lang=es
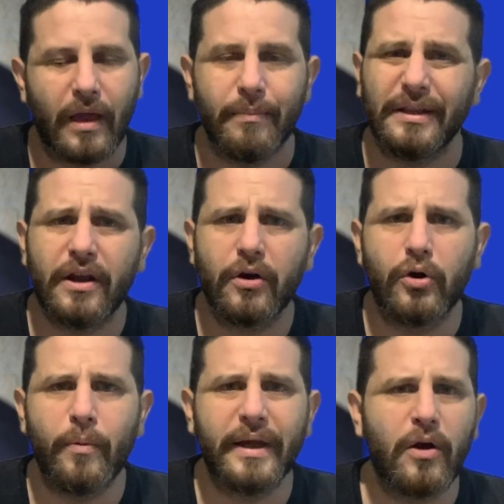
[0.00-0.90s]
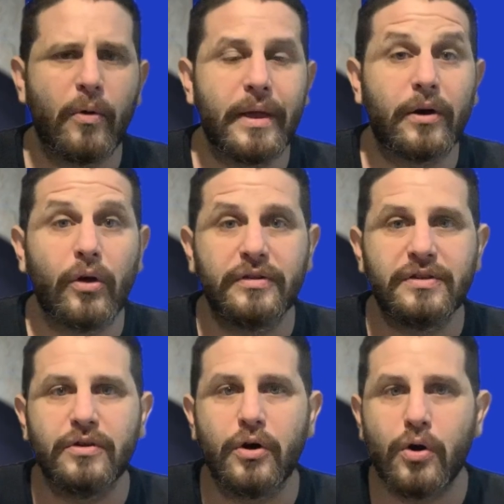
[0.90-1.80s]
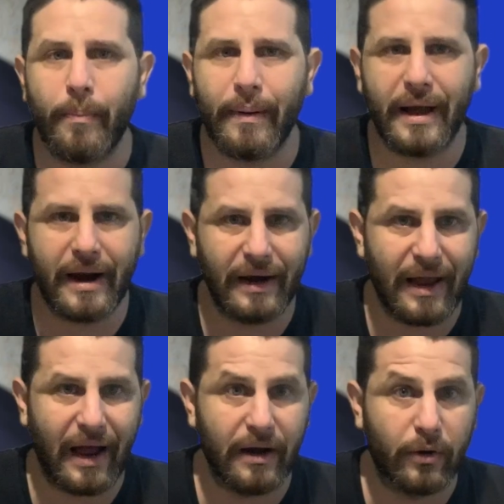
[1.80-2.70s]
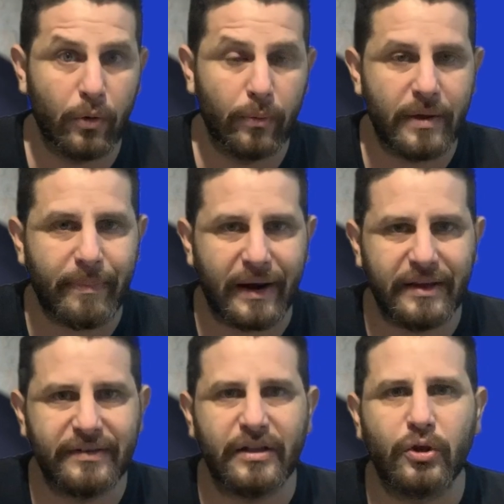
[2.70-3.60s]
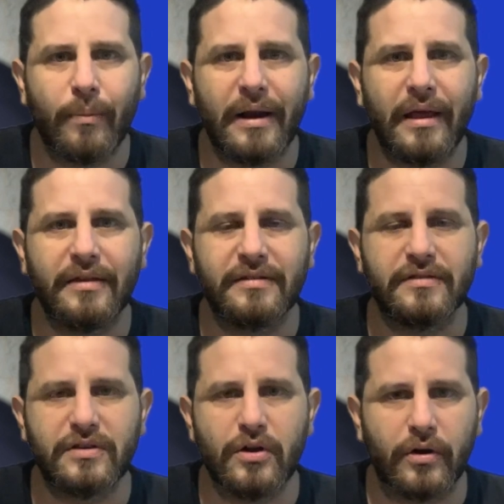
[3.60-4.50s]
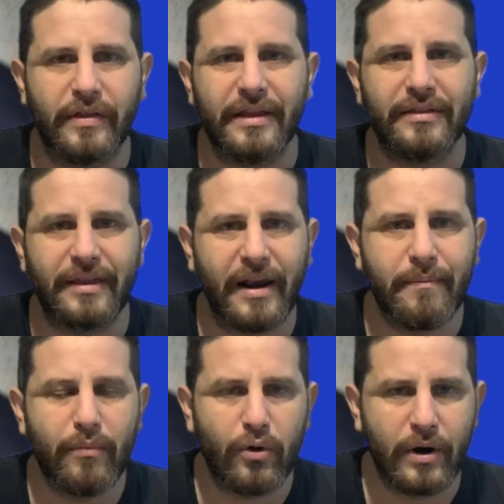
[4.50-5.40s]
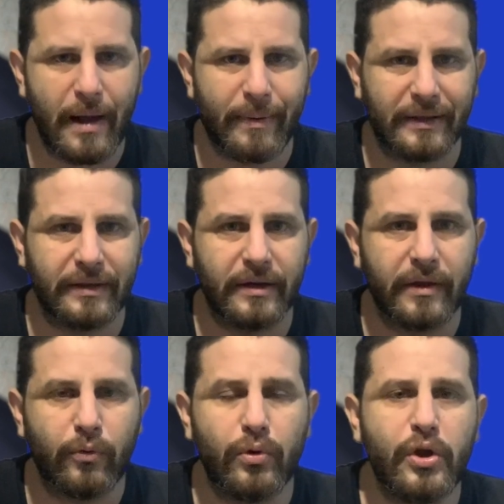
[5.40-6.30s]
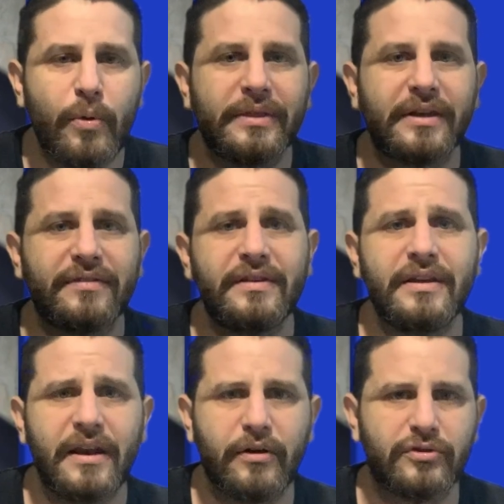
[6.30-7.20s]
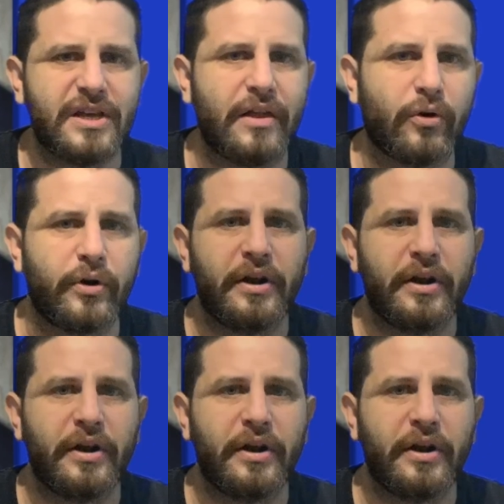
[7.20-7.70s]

En materia económica, el gobierno decidió no pagarle al Club de París y toma la decisión de entrar en mora a partir de julio mientras sigue negociando con